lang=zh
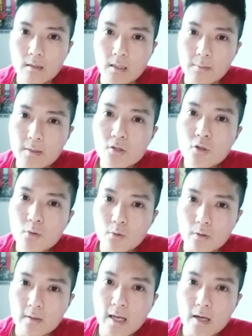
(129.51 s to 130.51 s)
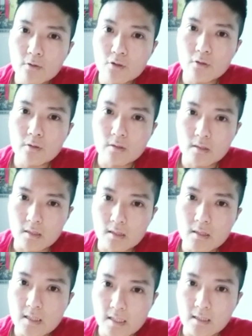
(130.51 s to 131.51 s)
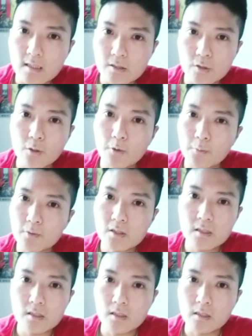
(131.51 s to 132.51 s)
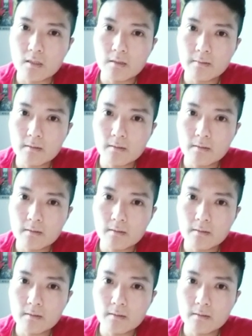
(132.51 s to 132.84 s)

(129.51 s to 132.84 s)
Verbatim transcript: 你们要去执行的时候，不是